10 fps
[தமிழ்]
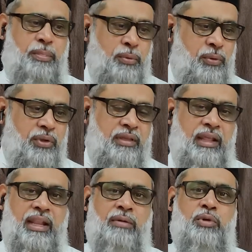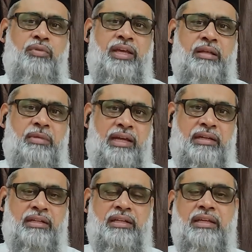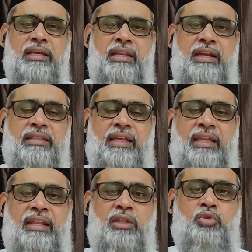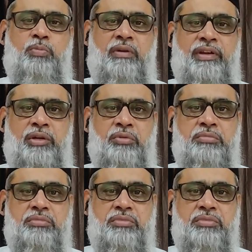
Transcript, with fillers: தூ இதெல்லாம் ஒரு வேதமா என்று நீங்கள் தரையிலே துப்ப வேண்டும்